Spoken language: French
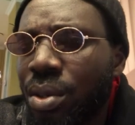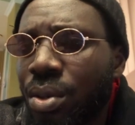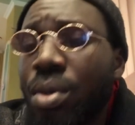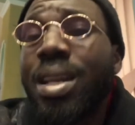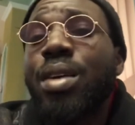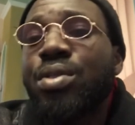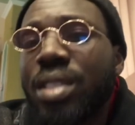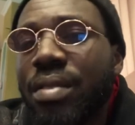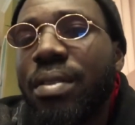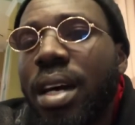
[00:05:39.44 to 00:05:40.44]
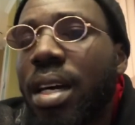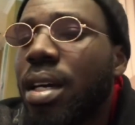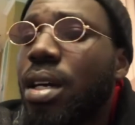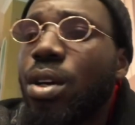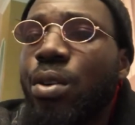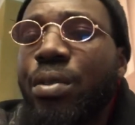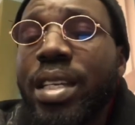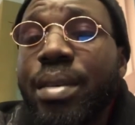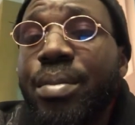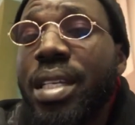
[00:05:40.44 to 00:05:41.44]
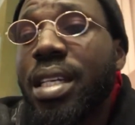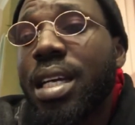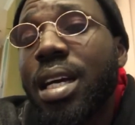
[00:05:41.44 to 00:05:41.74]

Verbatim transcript: que la Russie va offrir des billets